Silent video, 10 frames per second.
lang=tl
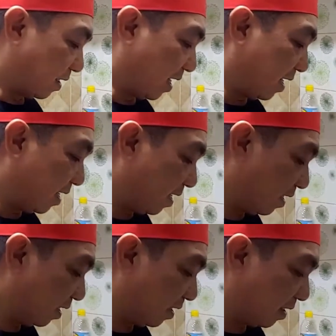
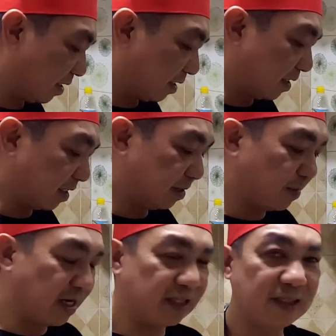At
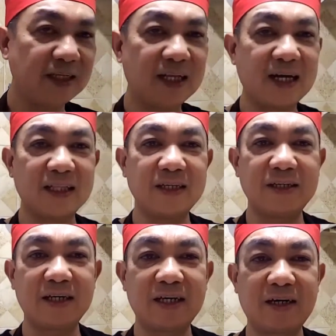sasamahan din natin
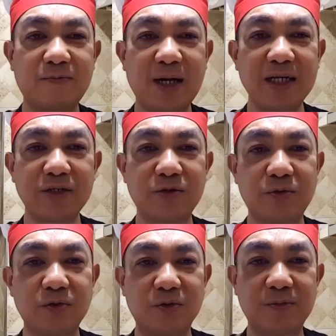siya ng
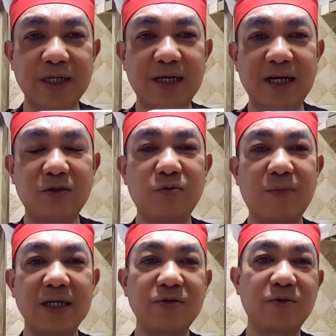mushroom. Itong
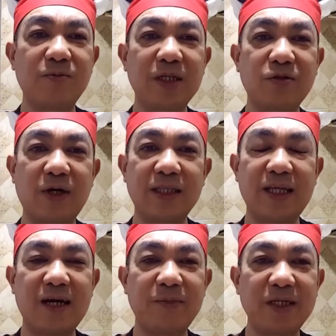mushroom na to,
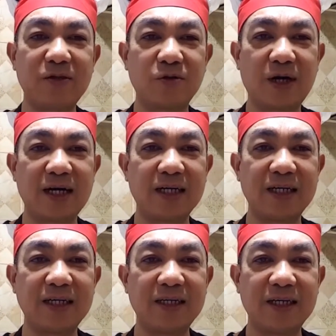ang dami nito
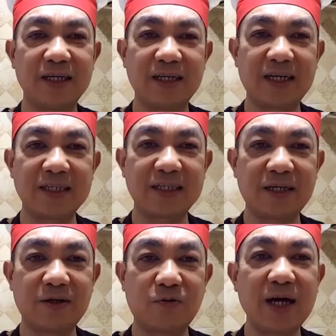ay
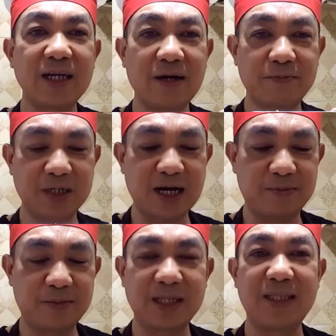nasa 1 half
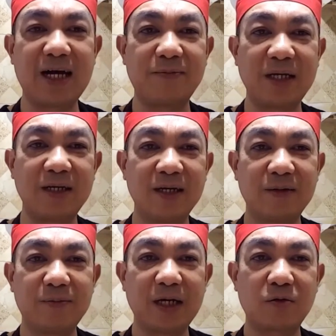cup ang dami.
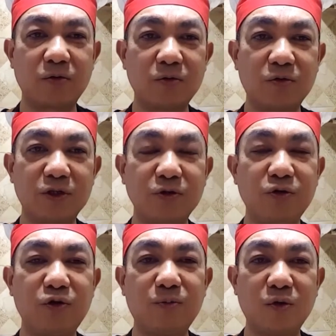Pero kung gusto
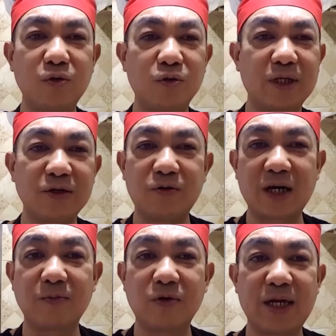niyo lumulutang yung
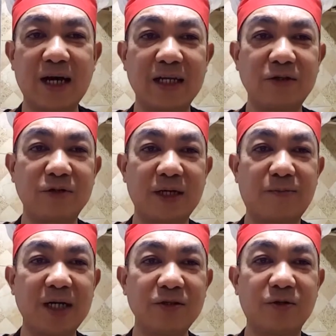carbonara niyo
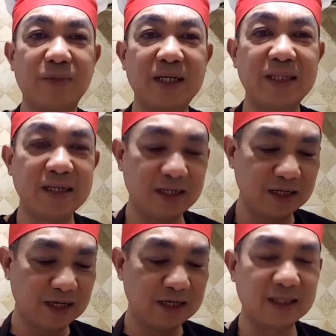sa mushroom,
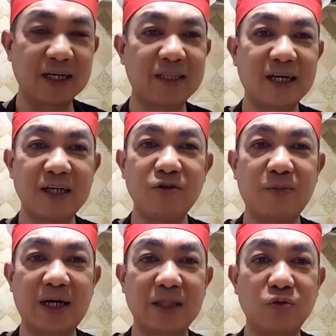edi dagdagan
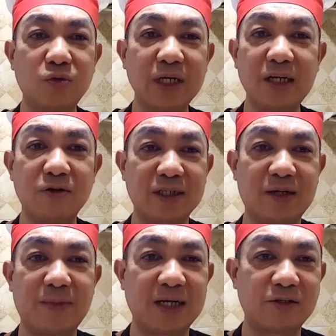nyo mga 2 kilos
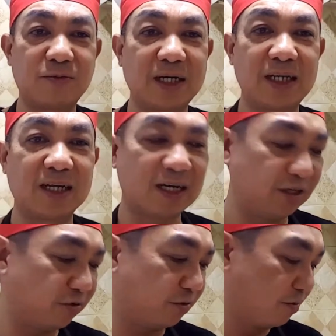na mushroom ang
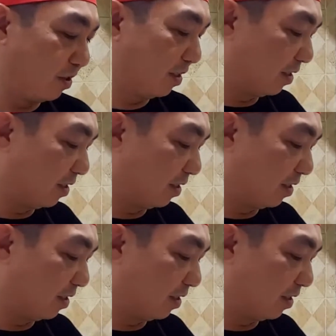ilagay nyo.